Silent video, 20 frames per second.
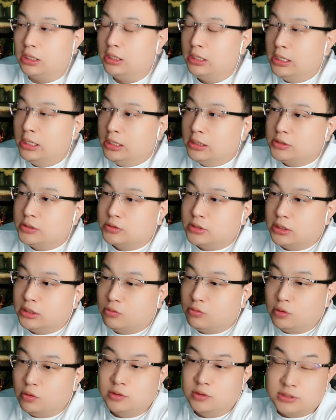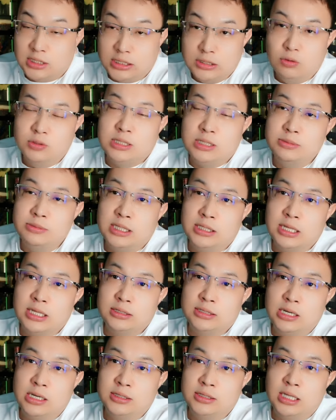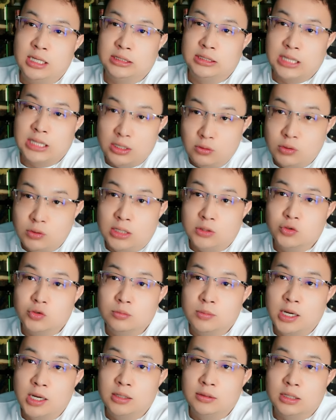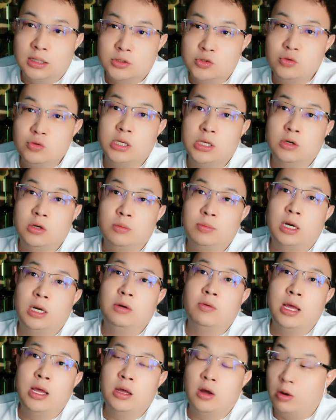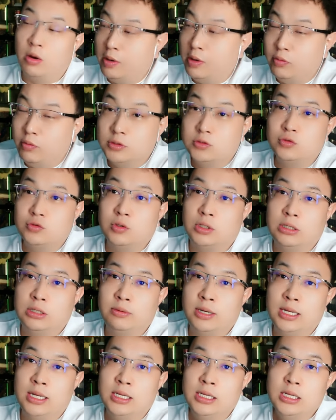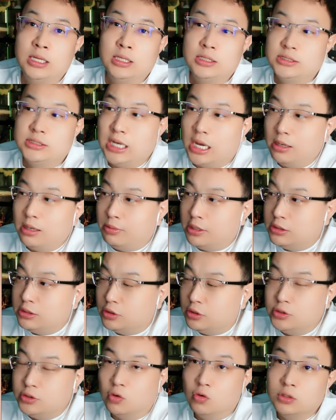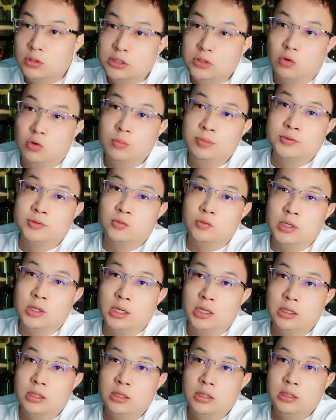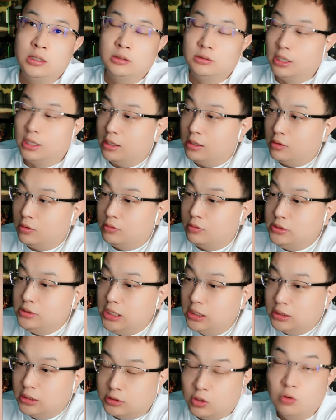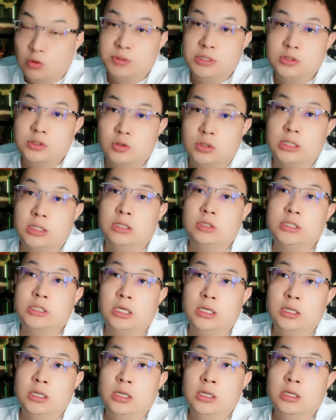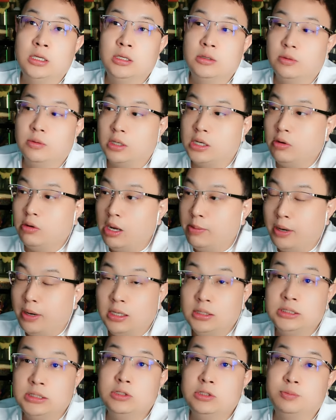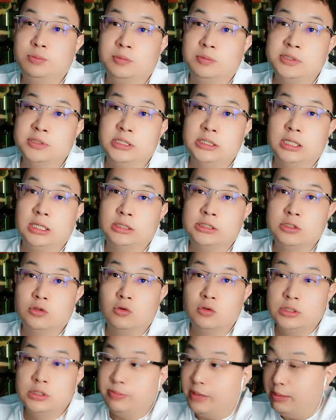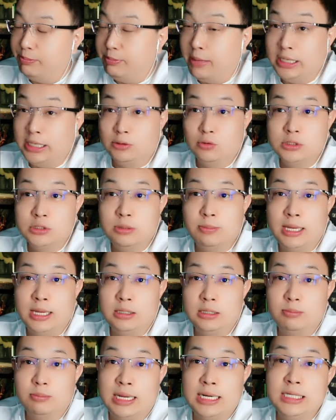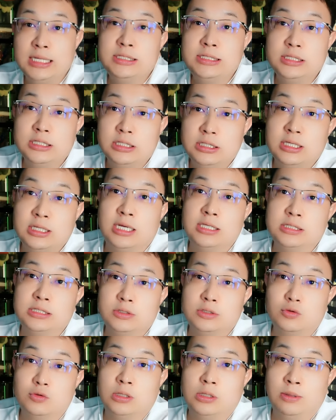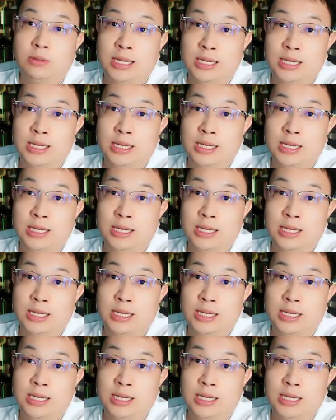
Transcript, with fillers: 就是过去很多咱们家大大哥大姐打肿脸充胖子去了以后不耳湾好吗？我去耳湾，家里面你说有呢，有不多。然后硬着头皮就搁那上，我课外班这些就补不起了，吃东西买买东西买买零七，你敢信？坐实吧，